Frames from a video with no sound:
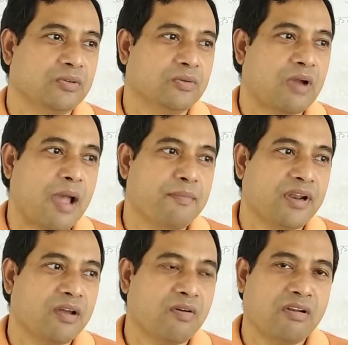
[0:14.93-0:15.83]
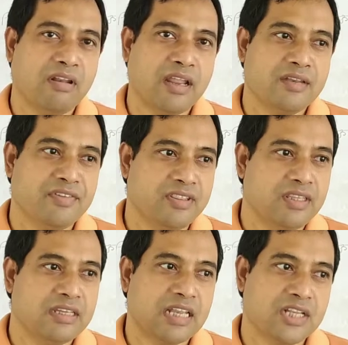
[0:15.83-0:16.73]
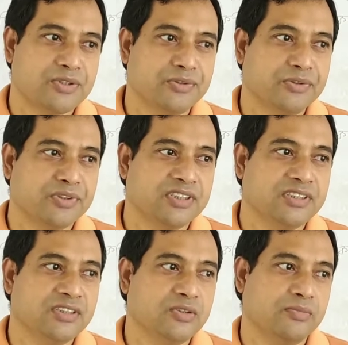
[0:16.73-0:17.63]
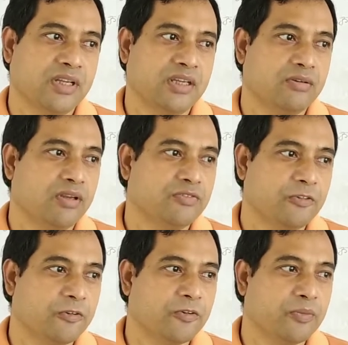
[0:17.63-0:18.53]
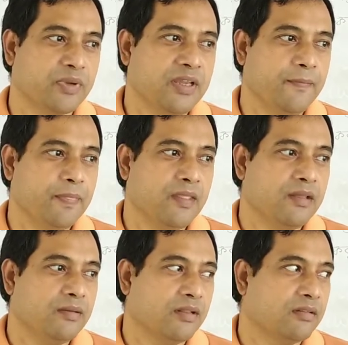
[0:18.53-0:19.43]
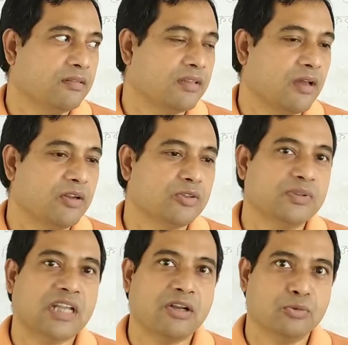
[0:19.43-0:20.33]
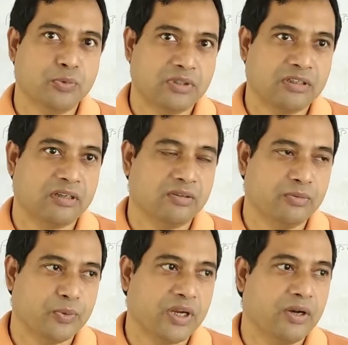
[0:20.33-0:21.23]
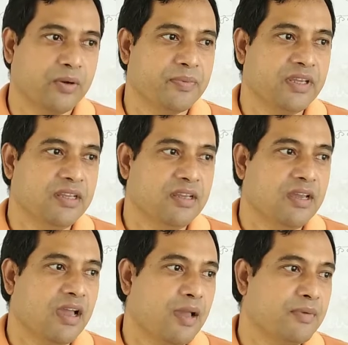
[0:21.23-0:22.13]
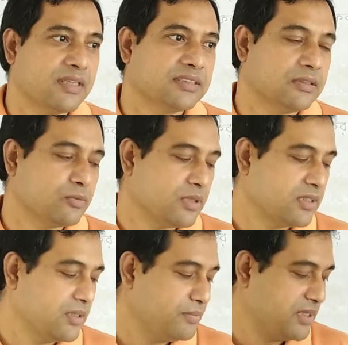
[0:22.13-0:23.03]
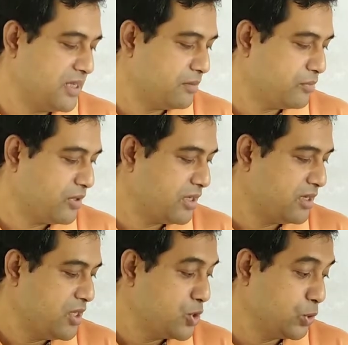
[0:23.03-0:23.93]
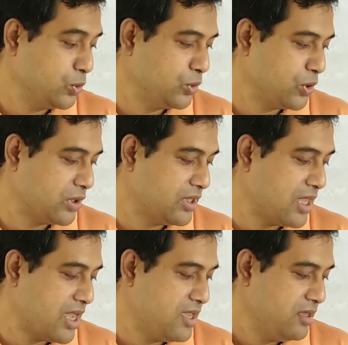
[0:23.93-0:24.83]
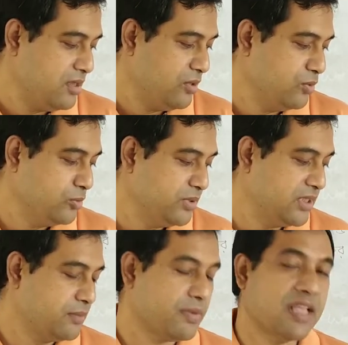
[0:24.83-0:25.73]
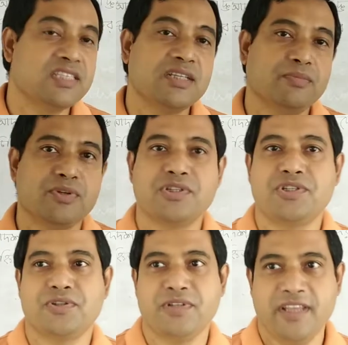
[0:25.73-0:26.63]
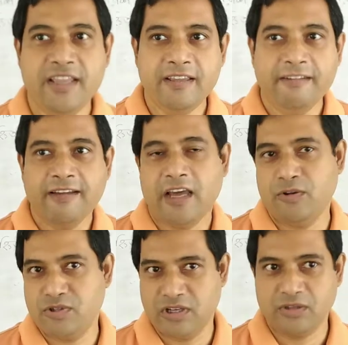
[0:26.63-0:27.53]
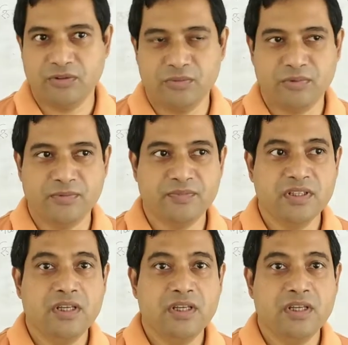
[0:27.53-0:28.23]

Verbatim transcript: তো আমরা অনলাইন ভিত্তিক ক্লাস শুরু করেছি তোমরা এগুলো ফলো করবে তাহলে তোমাদের আরও উপকার উপকার হবে আমি আজকে তোমাদের বিজ্ঞান বইয়ের চতুর্থ অধ্যায় উদ্ভিদের বাহ্যিক বৈশিষ্ট্য নিয়ে আলোচনা করব